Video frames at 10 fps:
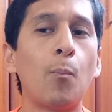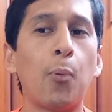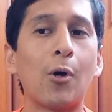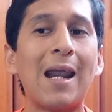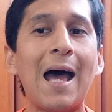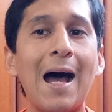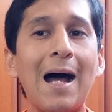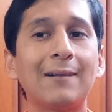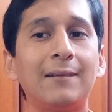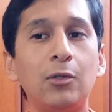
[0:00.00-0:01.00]
por la
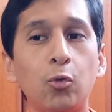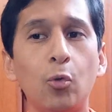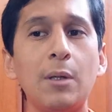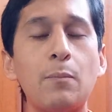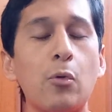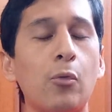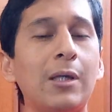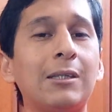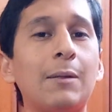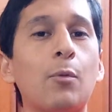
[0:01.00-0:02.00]
actitud
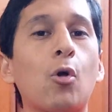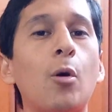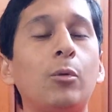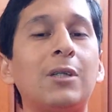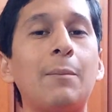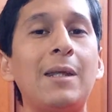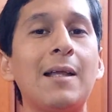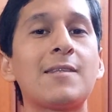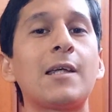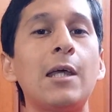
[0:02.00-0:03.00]
imprudente, por cómo
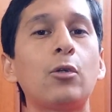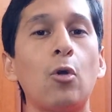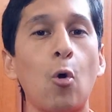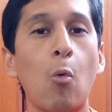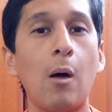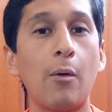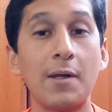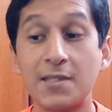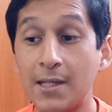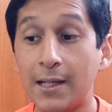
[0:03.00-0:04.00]
terminan saliendo los
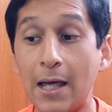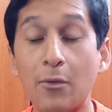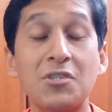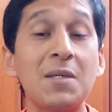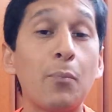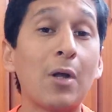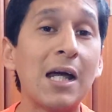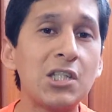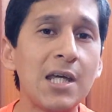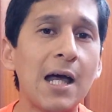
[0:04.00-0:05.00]
jugadores. Y claro, si por
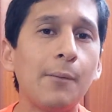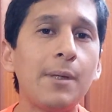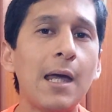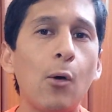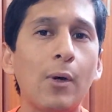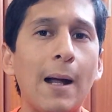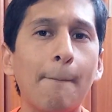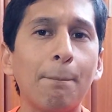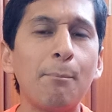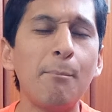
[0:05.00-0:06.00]
allí había
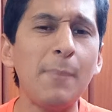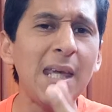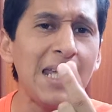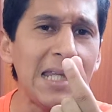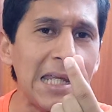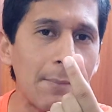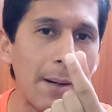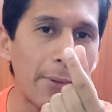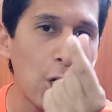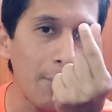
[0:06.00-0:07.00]
una
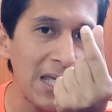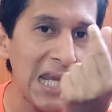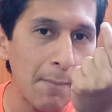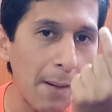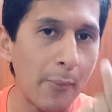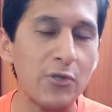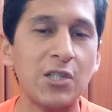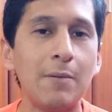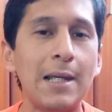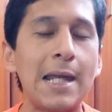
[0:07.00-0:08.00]
mínima, pero mínima
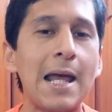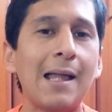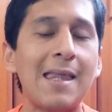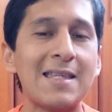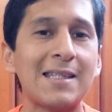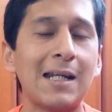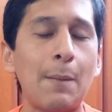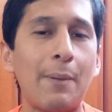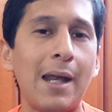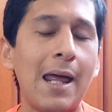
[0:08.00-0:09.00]
posibilidad de
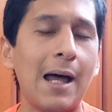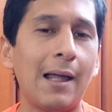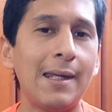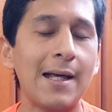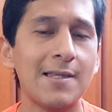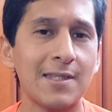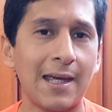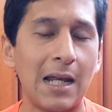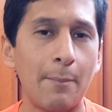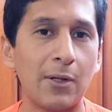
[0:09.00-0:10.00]
hacerle pelea a Alianza
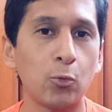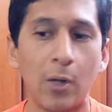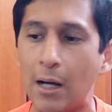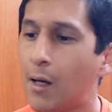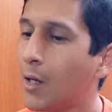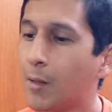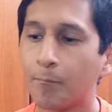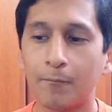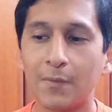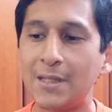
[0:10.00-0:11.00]
en la apertura,
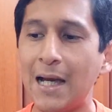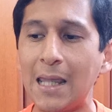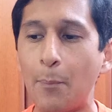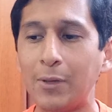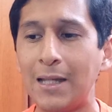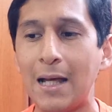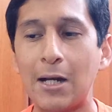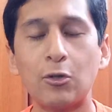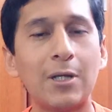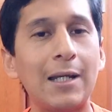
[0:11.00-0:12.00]
ya después de la
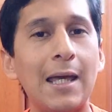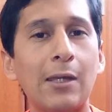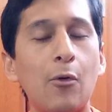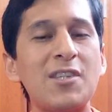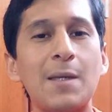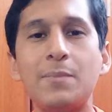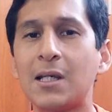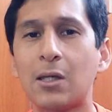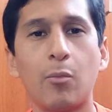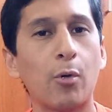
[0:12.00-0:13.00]
derrota el día de hoy se
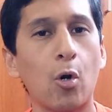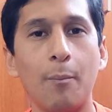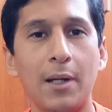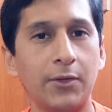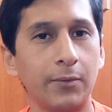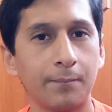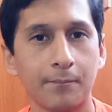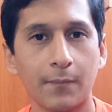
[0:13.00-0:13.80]
pierde por completo.